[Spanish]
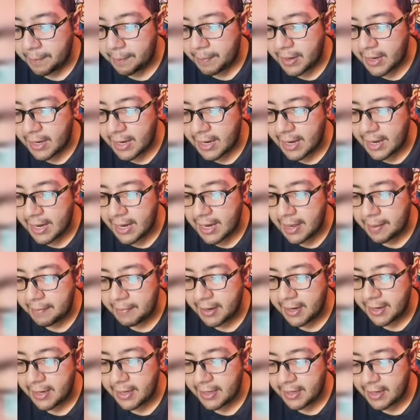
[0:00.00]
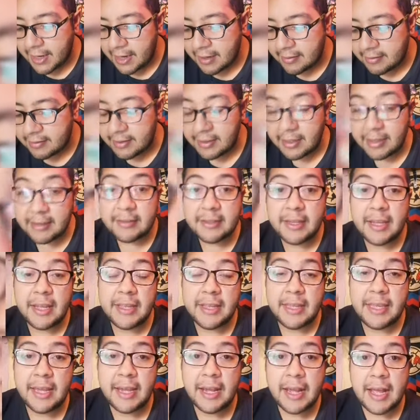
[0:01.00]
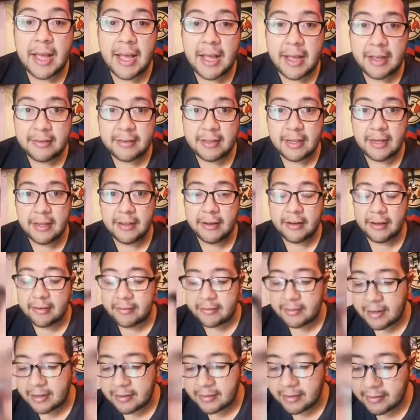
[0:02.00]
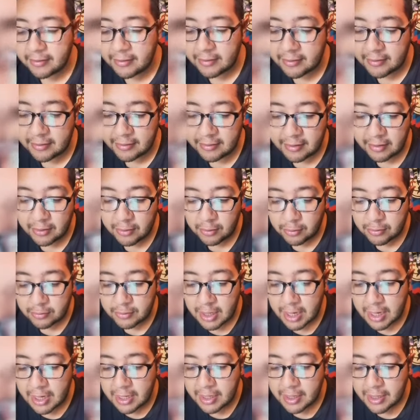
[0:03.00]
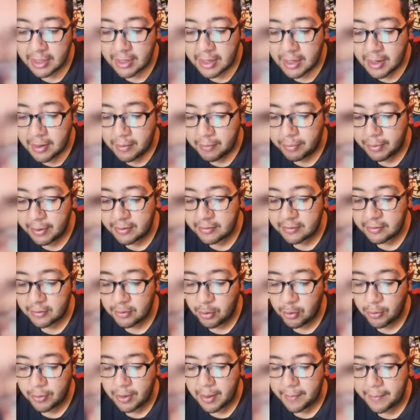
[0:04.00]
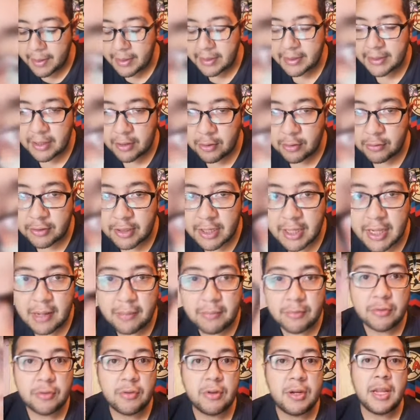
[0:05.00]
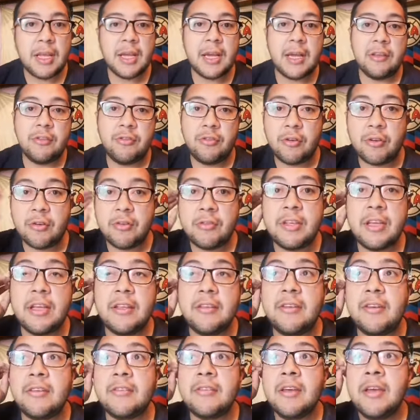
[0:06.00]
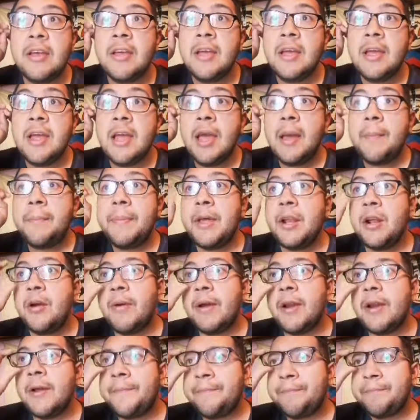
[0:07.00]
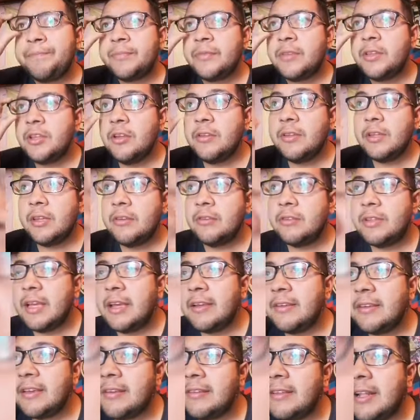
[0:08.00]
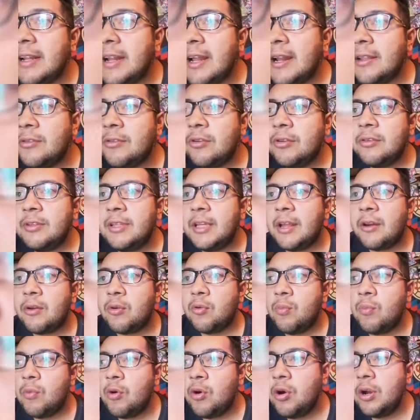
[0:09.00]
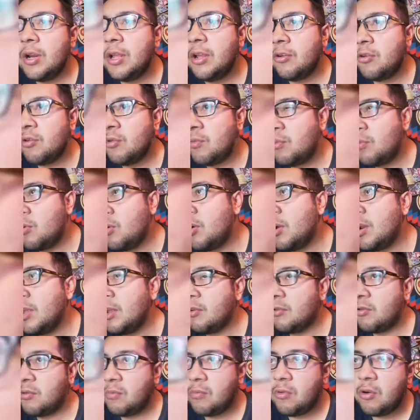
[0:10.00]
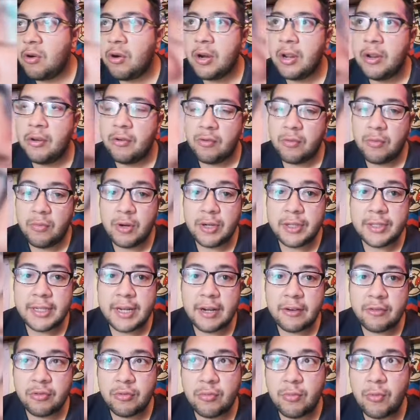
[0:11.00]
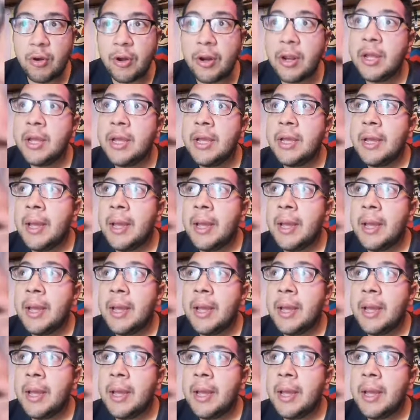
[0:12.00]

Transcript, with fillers: para el América si es que llega a salir Richard Sánchez y si no sale, pues obviamente nos quedamos con el cachorro Sánchez. Pero bueno, yo sé que ustedes ya están hartos de rumor y rumor y rumor y rumor tras rumor,